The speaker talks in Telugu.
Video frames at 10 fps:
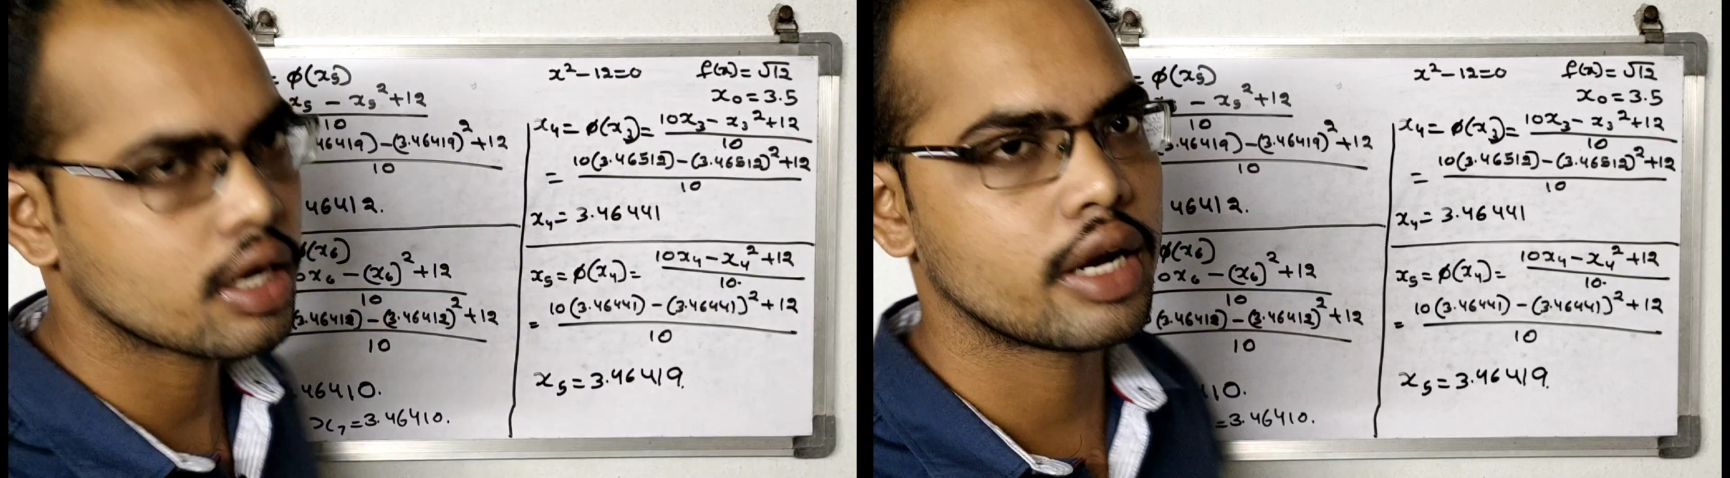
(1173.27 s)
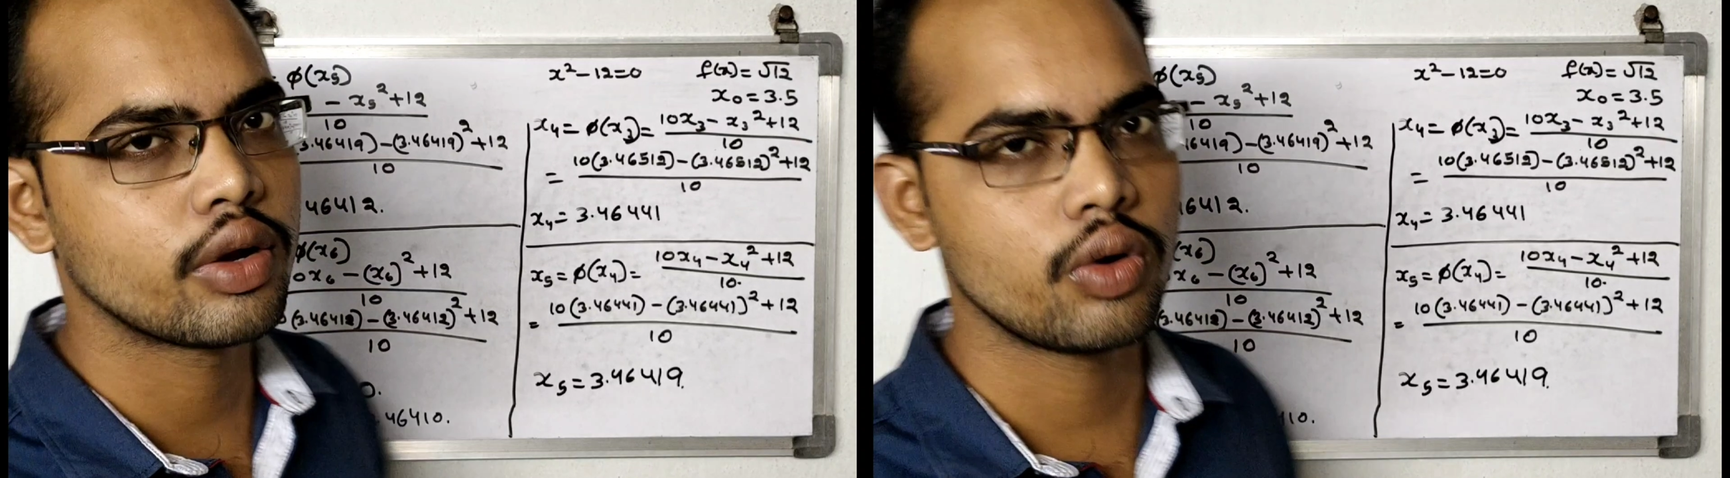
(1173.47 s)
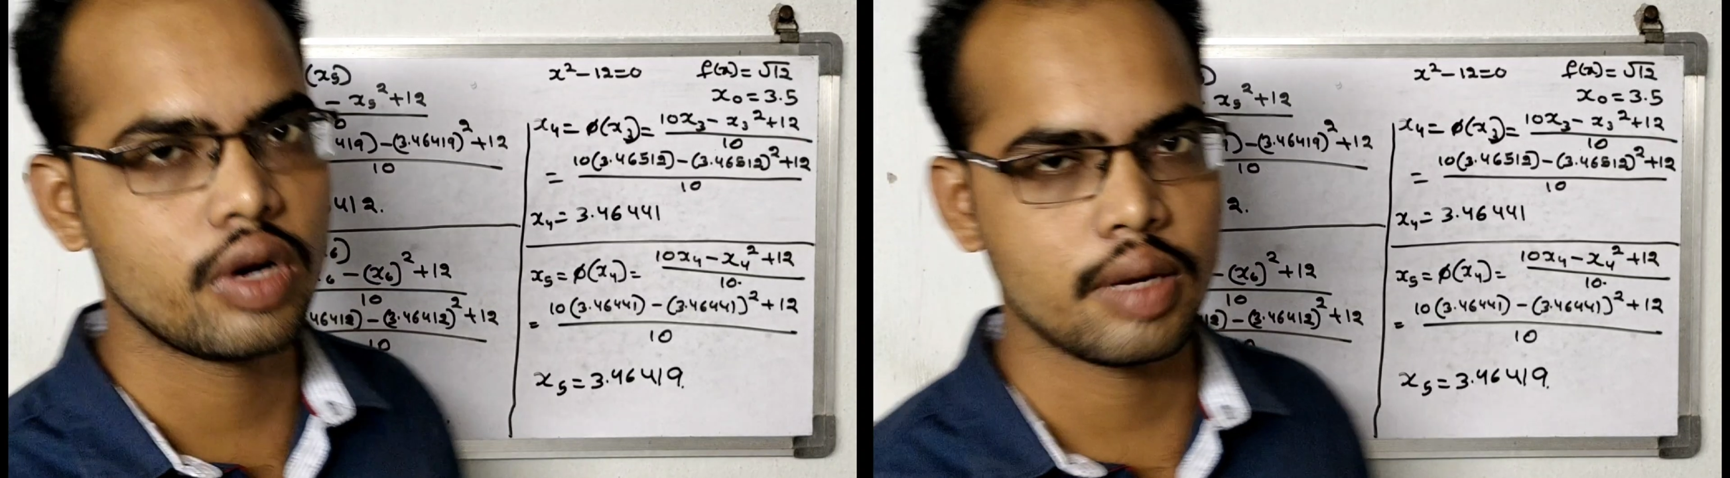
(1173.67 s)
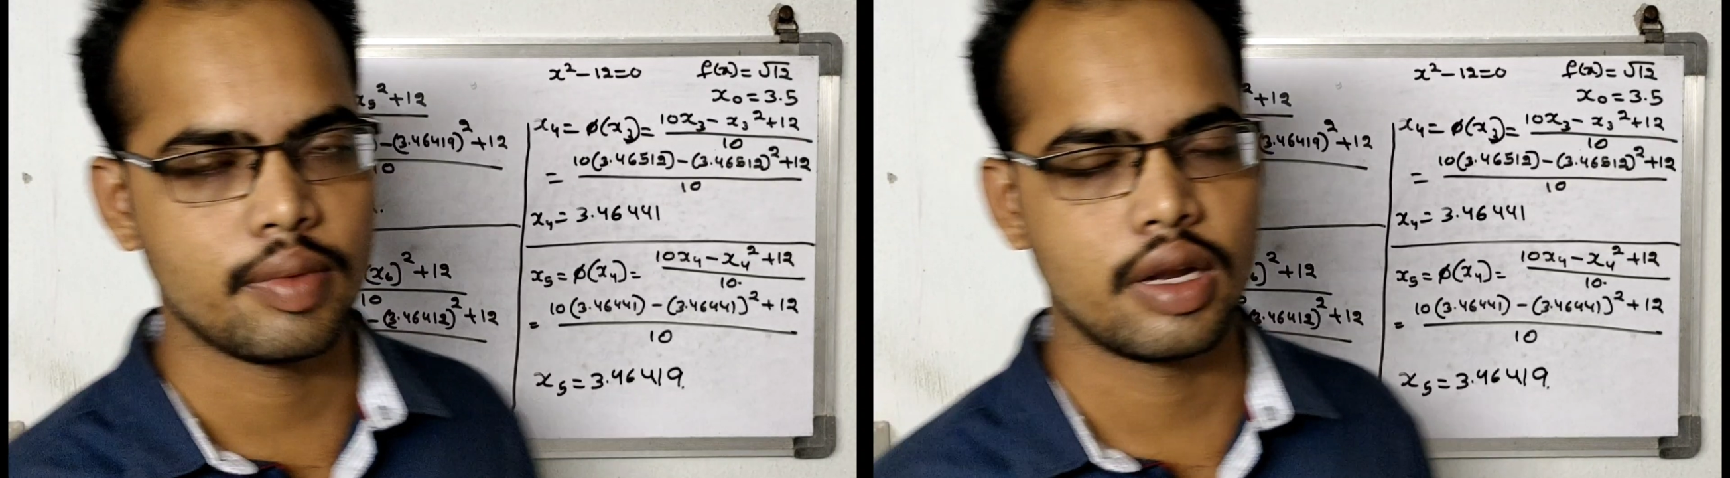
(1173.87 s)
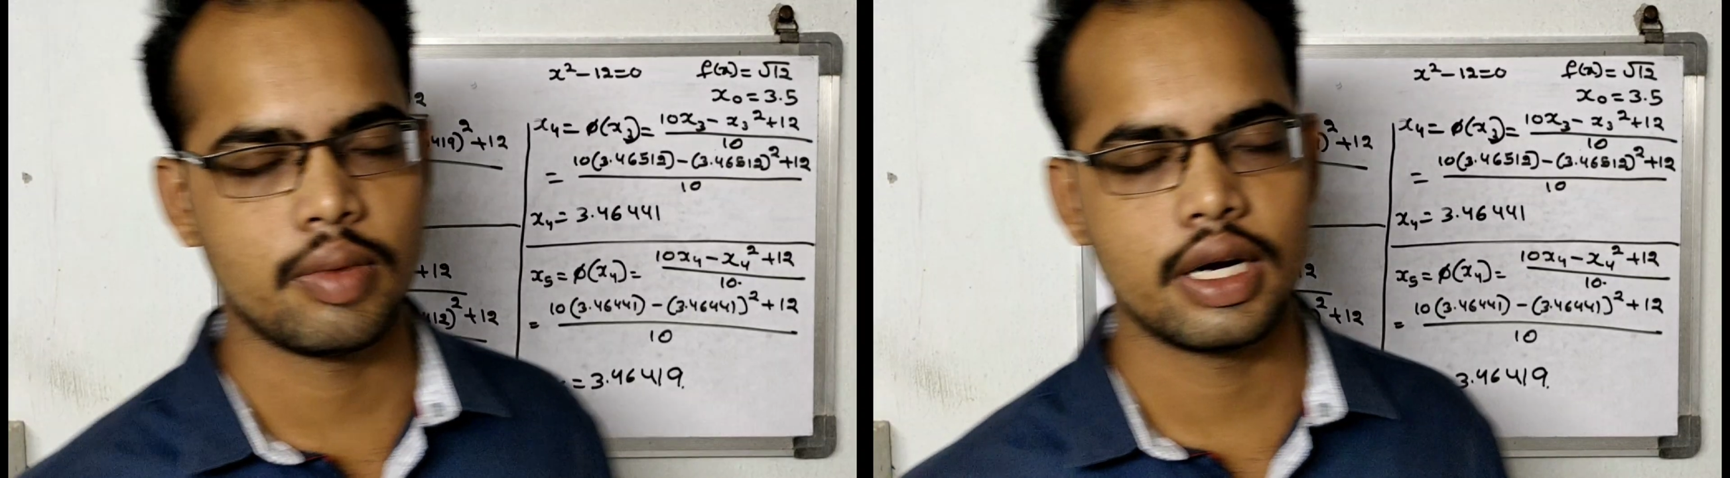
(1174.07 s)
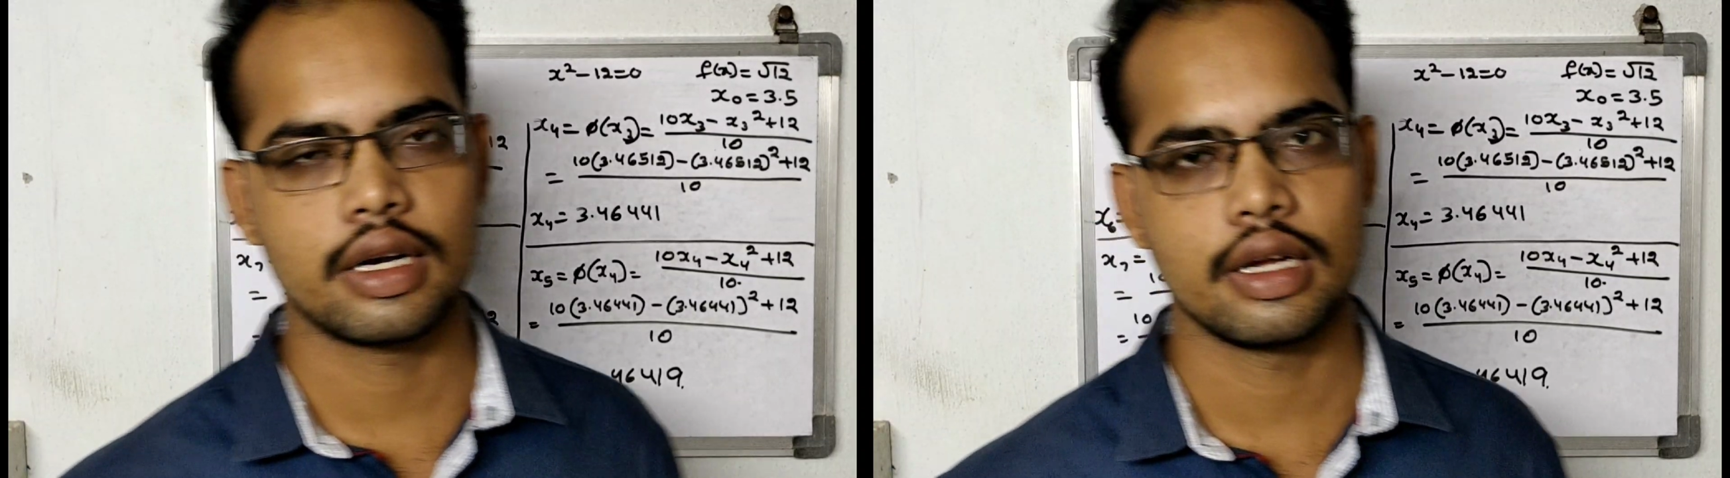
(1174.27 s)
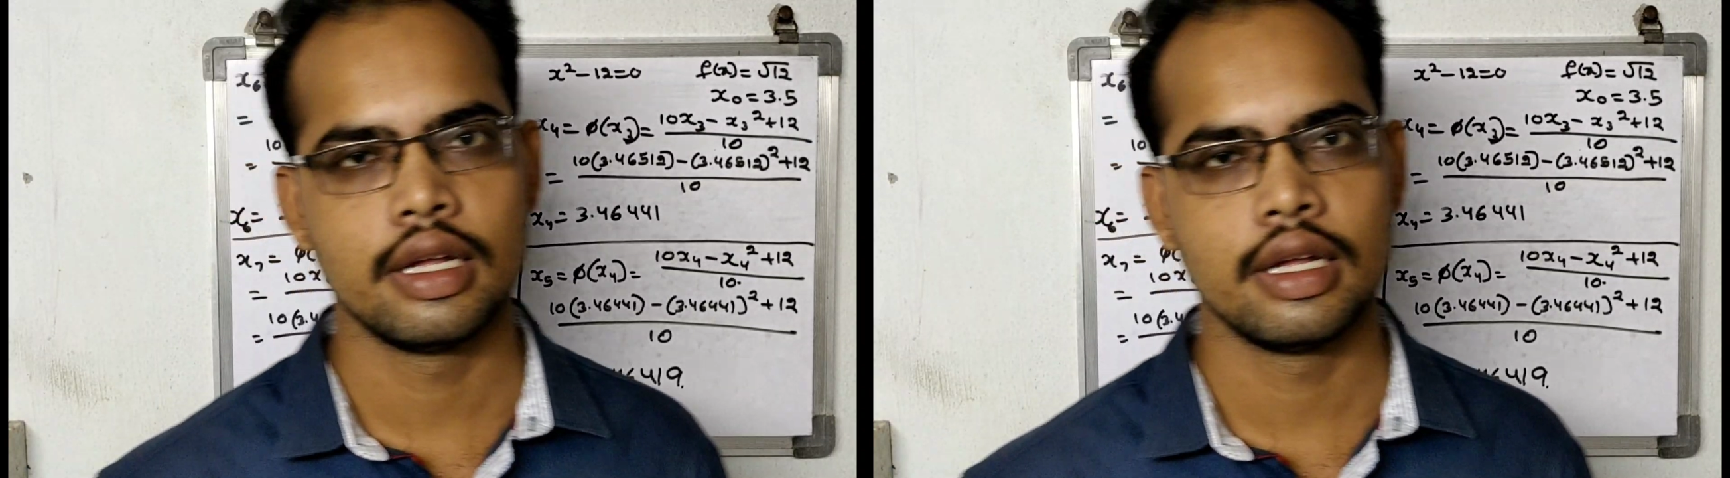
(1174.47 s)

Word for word: కనుక్కుంటాం అనమాట